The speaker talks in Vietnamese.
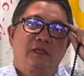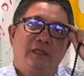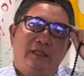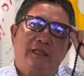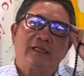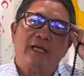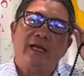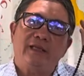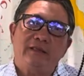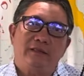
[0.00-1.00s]
có những
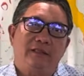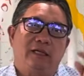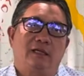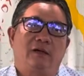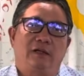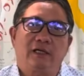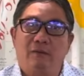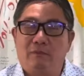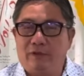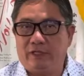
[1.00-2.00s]
cái nhân loại
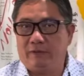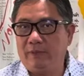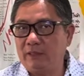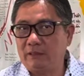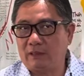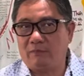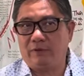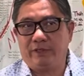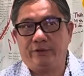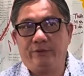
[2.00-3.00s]
không bao giờ biết không bao
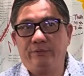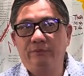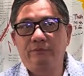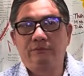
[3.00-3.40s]
giờ hiểu